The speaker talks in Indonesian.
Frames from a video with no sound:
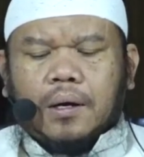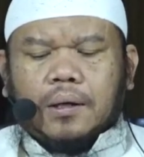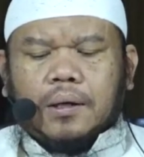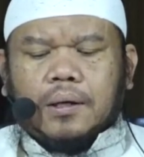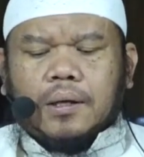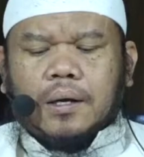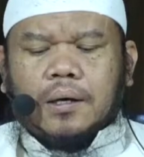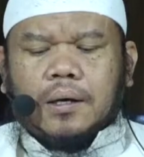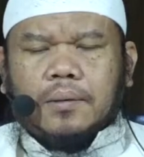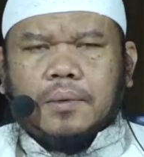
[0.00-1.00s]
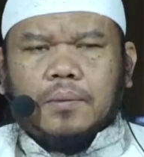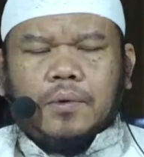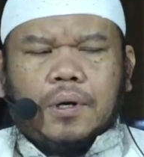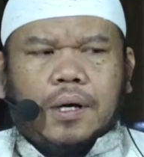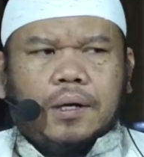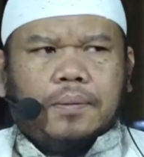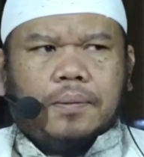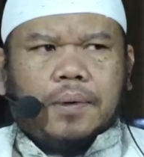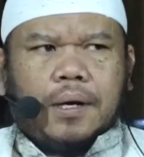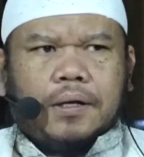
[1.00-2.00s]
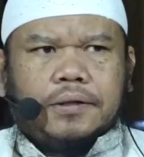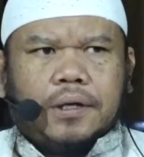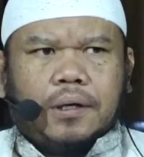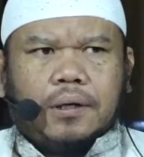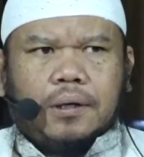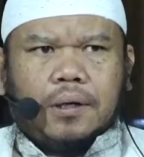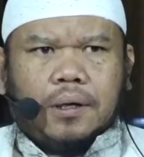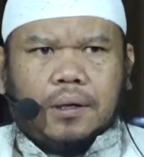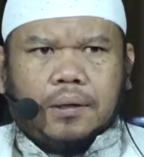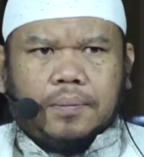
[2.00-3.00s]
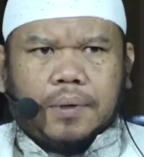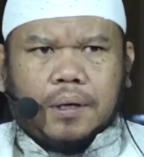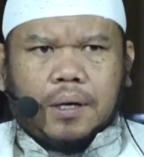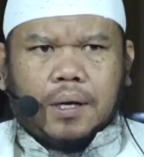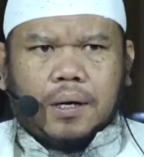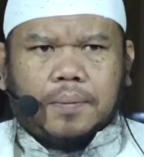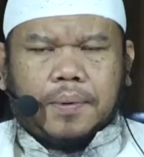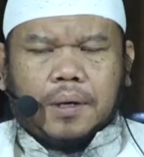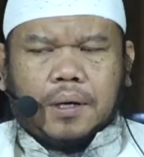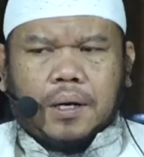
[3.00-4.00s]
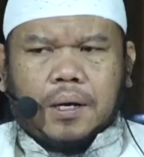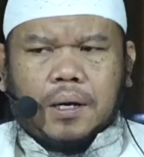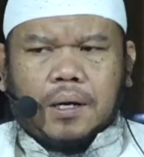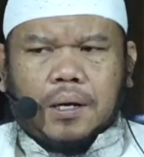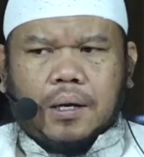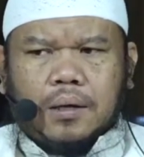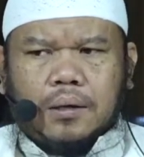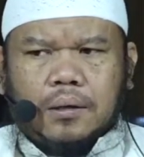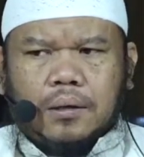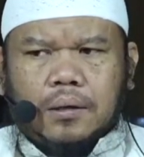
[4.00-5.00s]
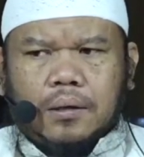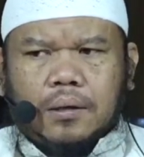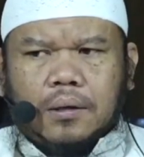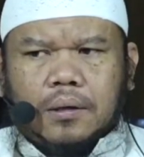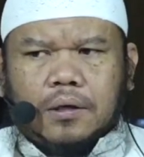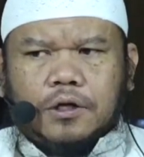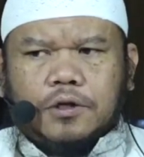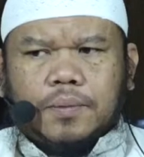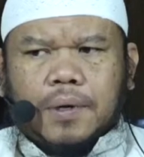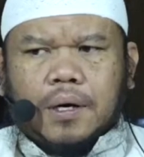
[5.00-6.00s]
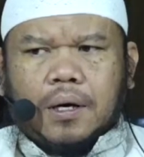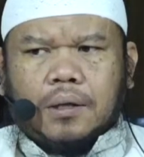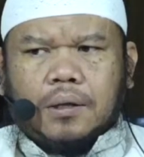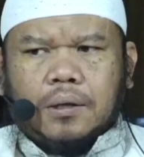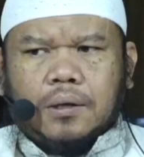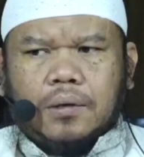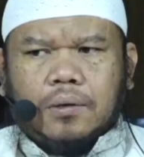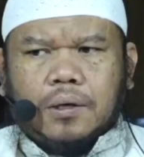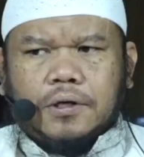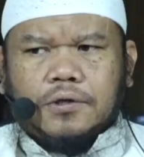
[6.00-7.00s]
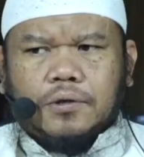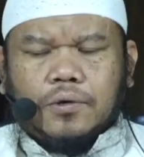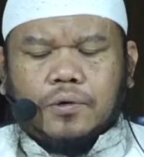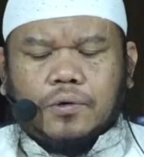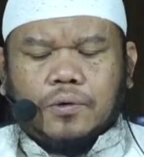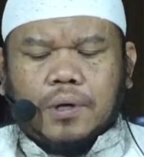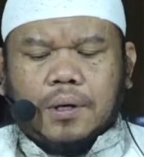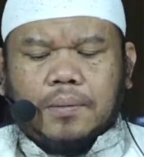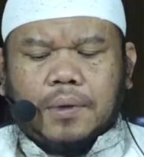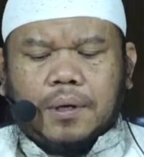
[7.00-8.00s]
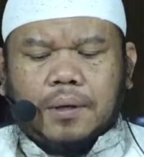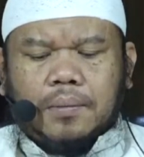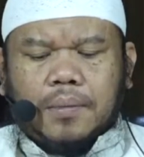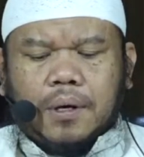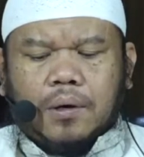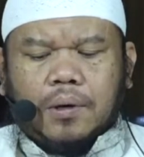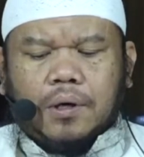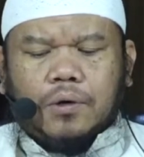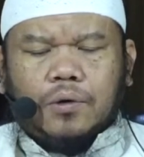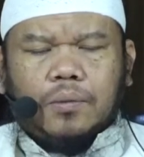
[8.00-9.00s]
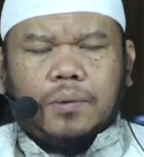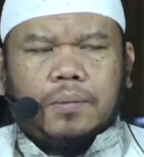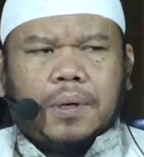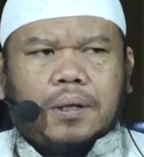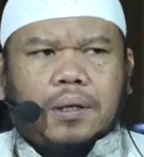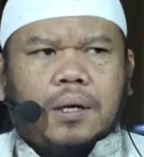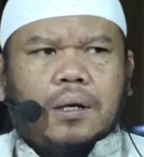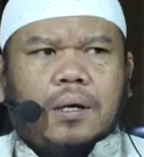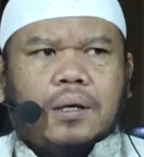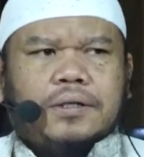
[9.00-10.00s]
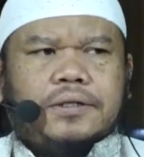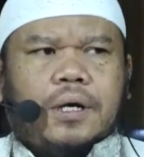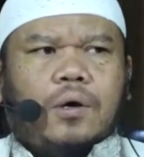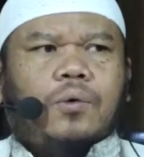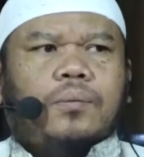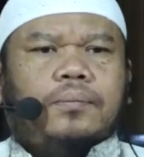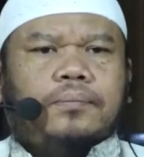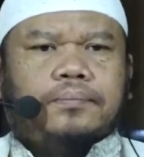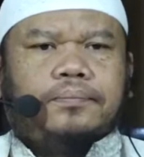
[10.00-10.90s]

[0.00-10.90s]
Kita akan memulai pembahasan dengan perkara-perkara yang disepakati oleh seluruh ulama bahwa itu membatalkan saum.